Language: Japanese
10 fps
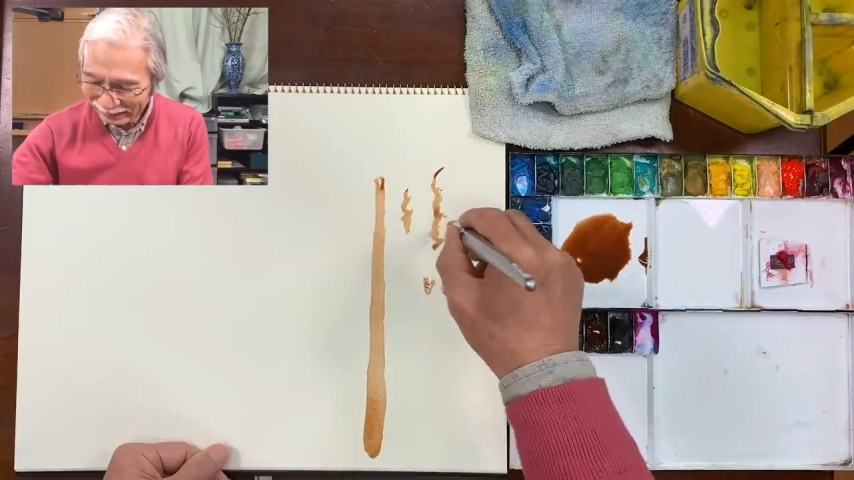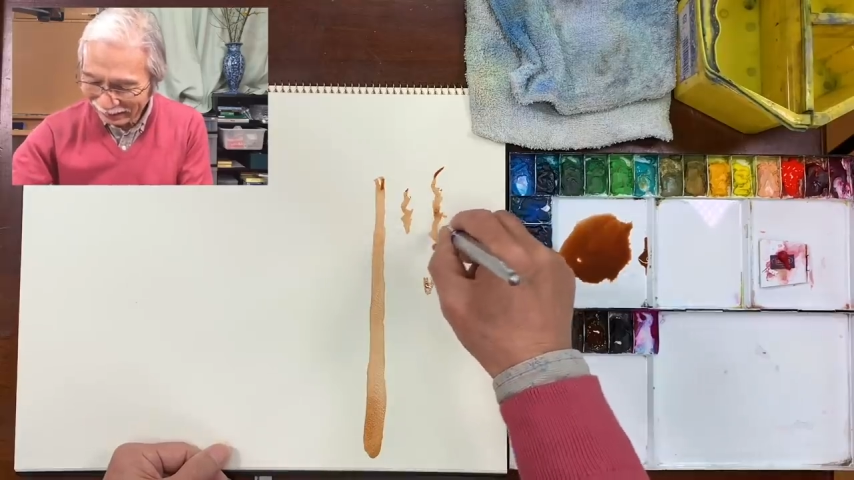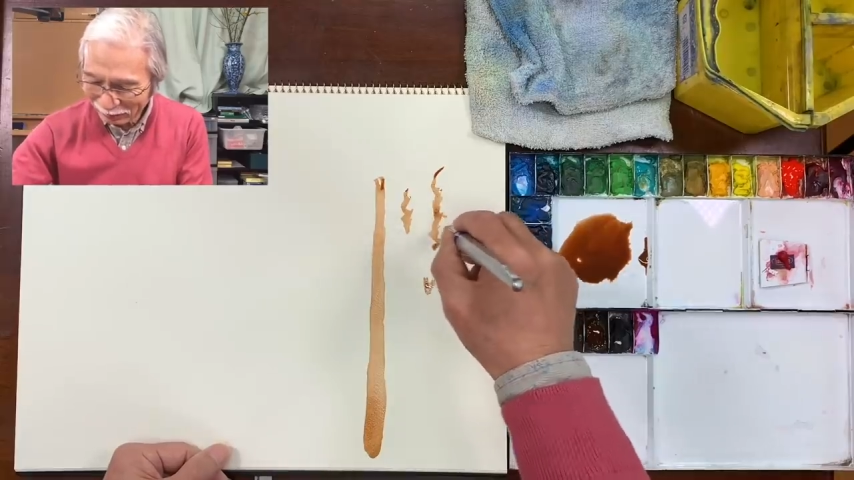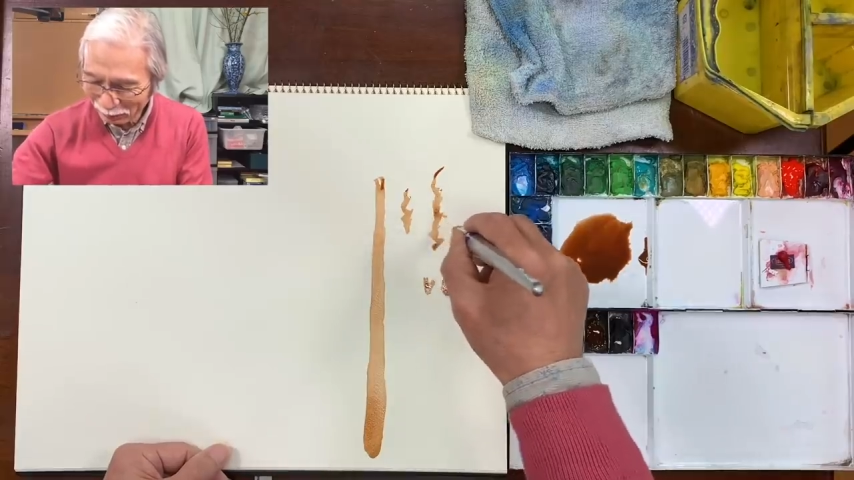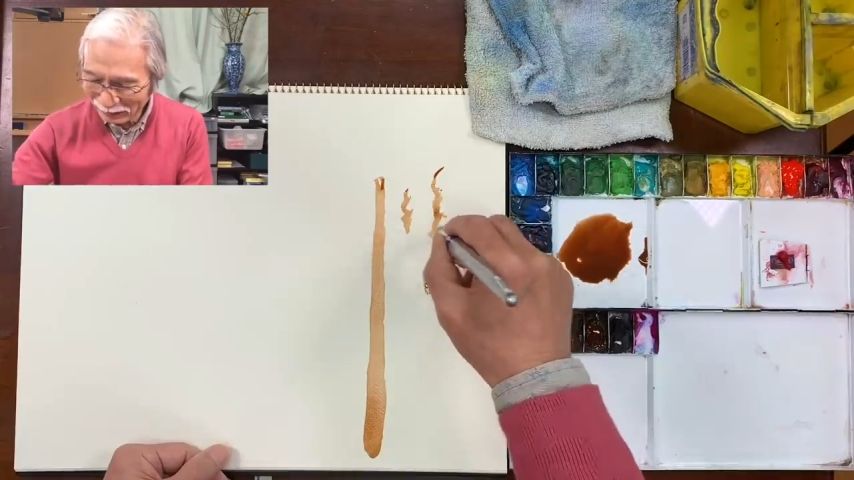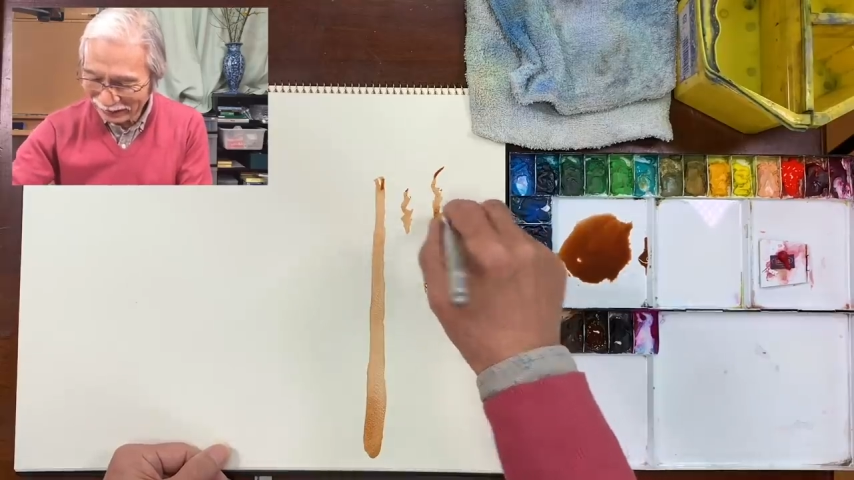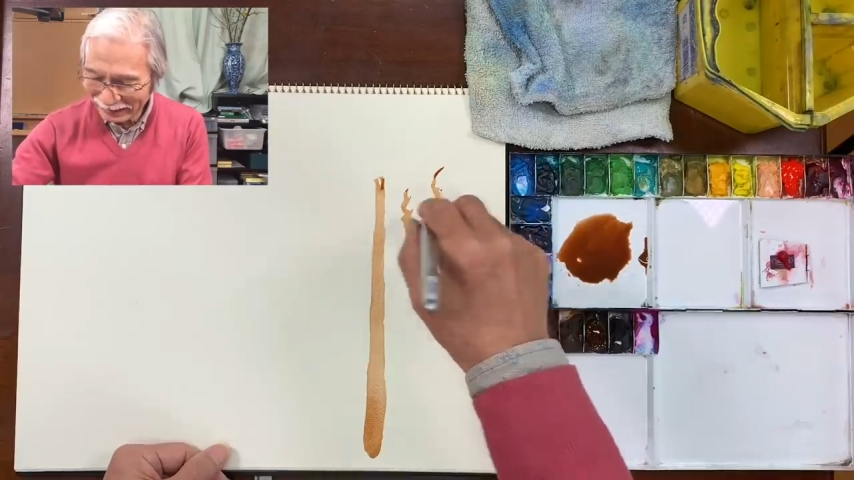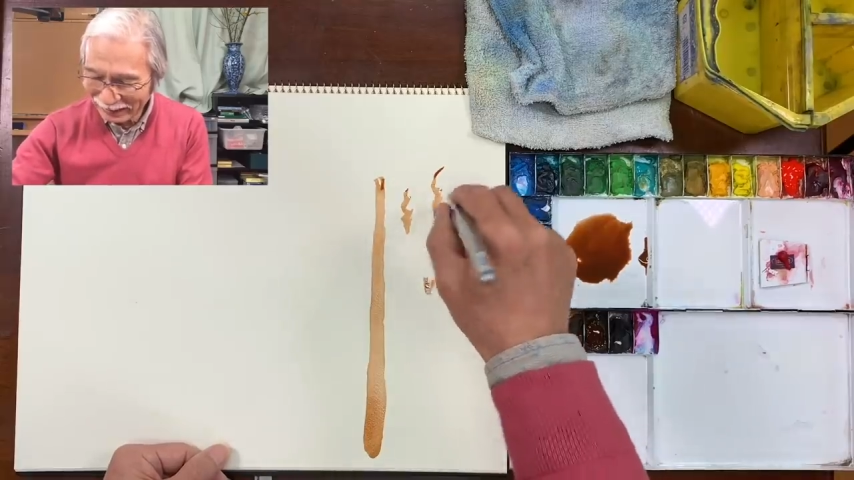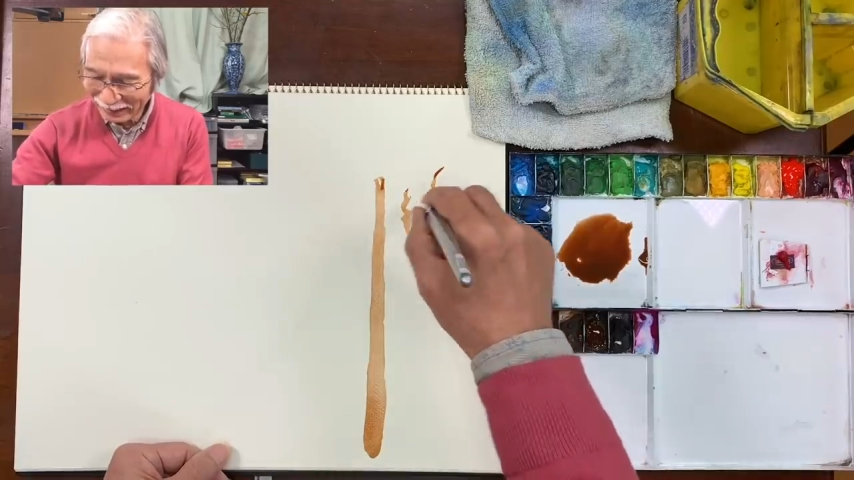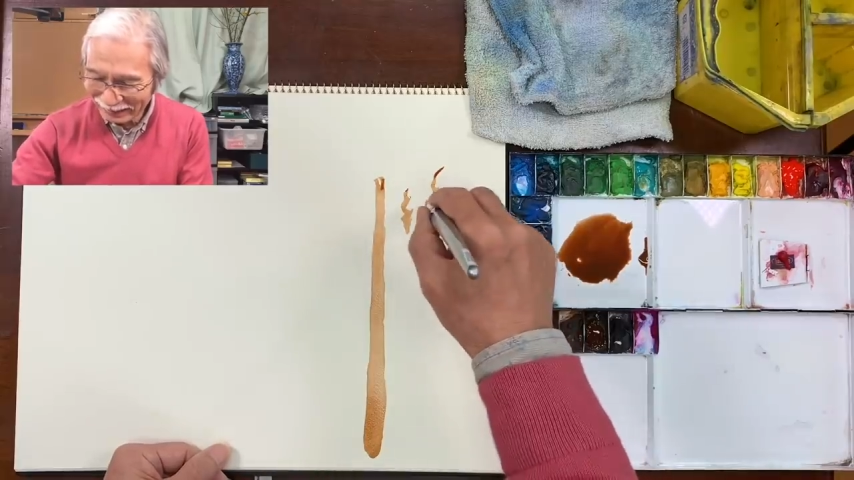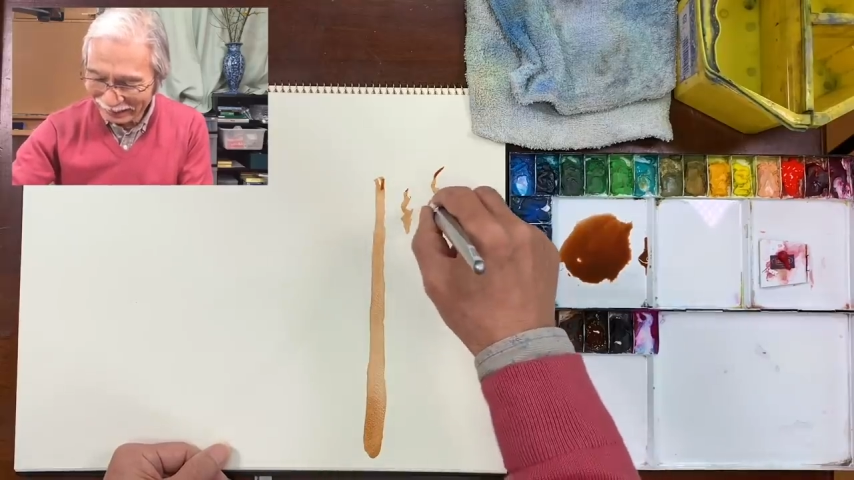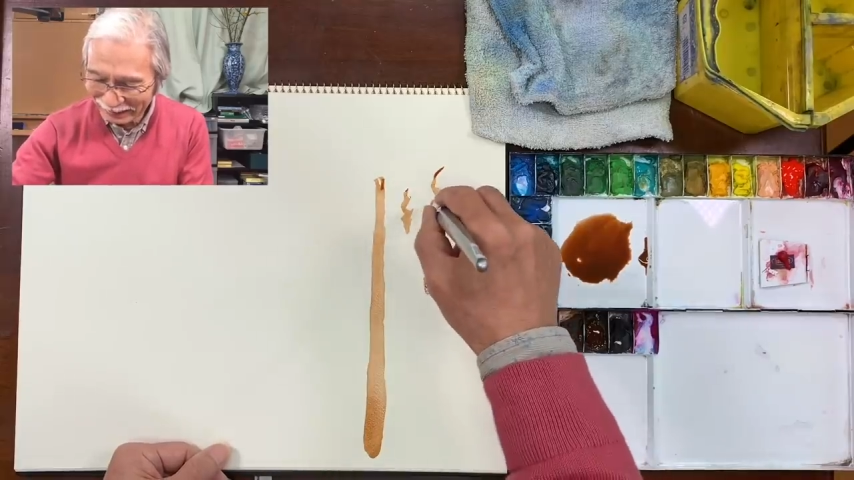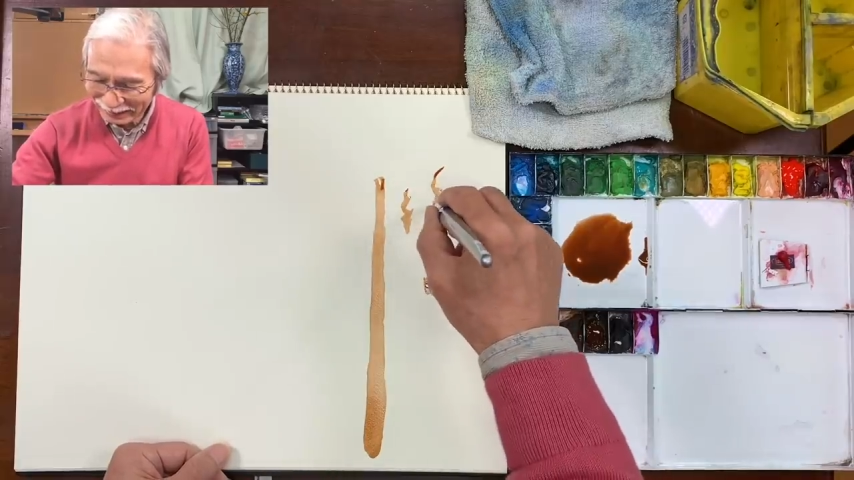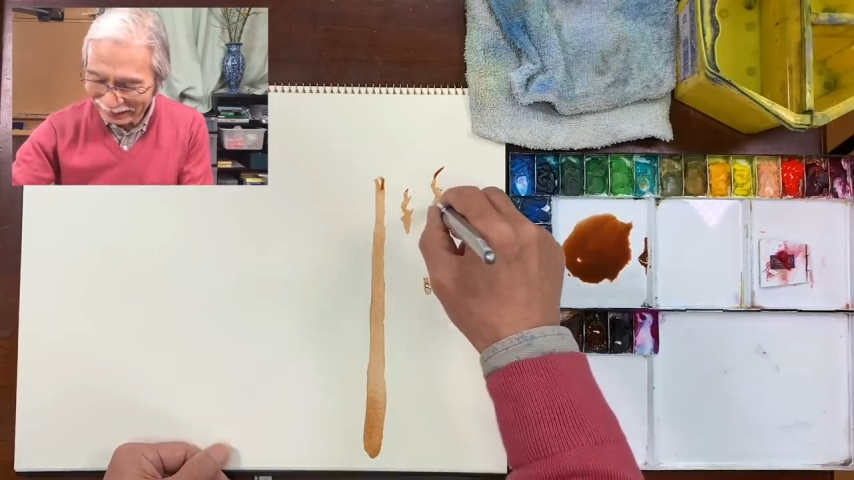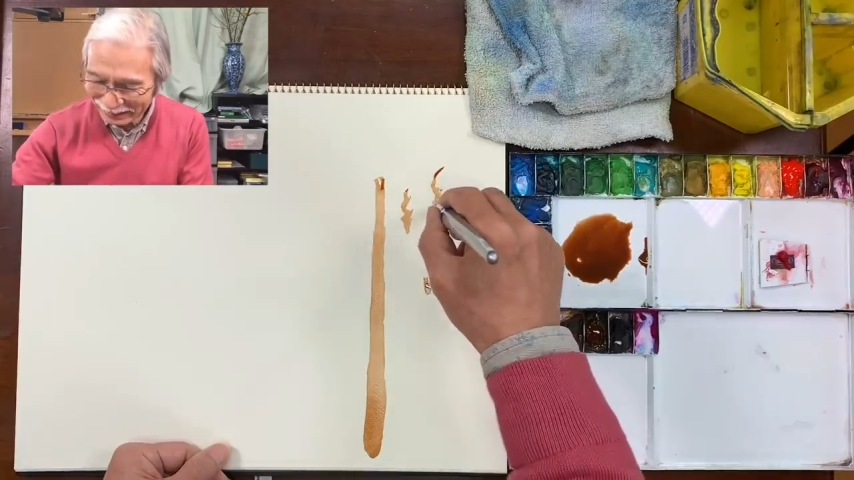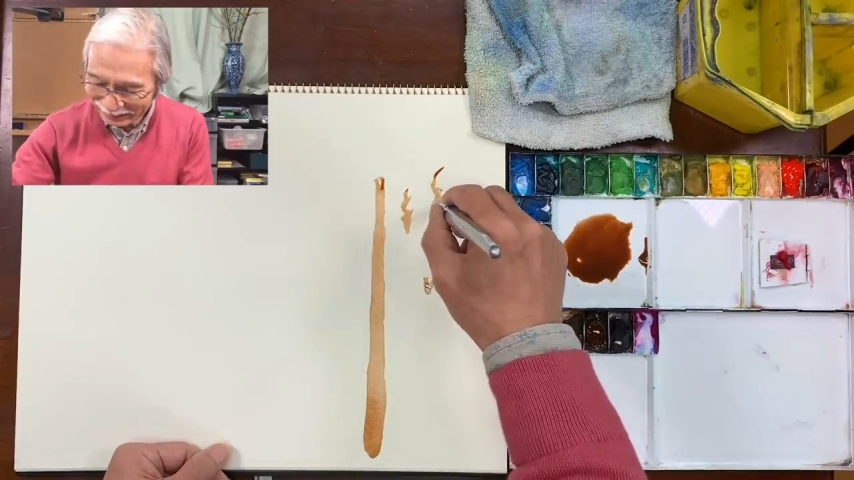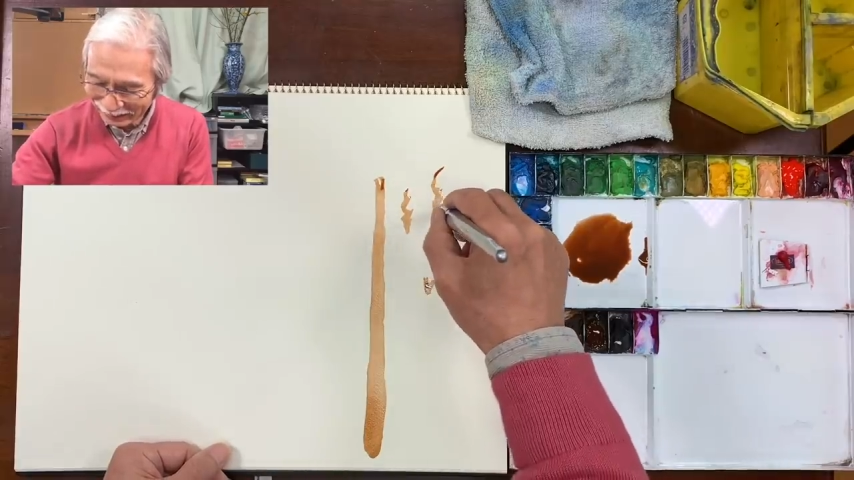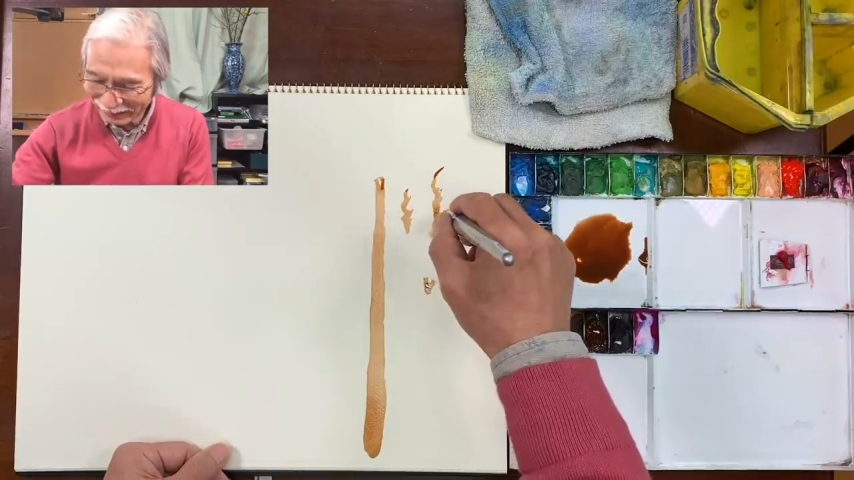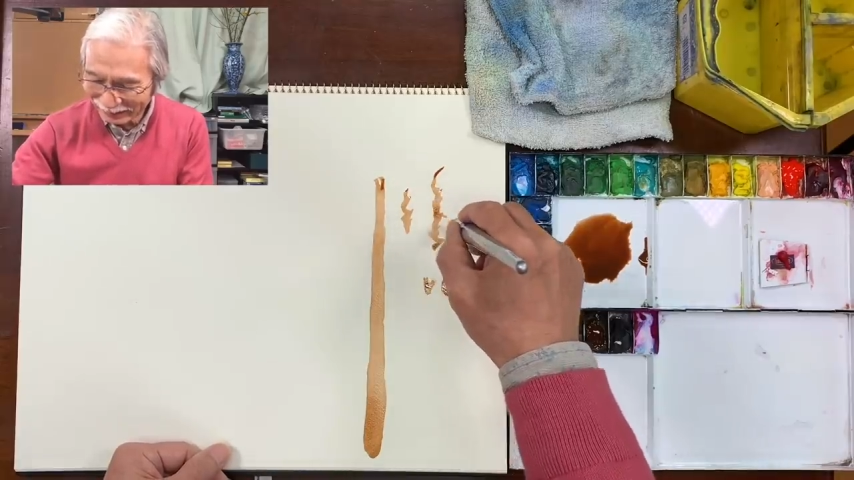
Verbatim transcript: だって僕たち生きてるって心臓動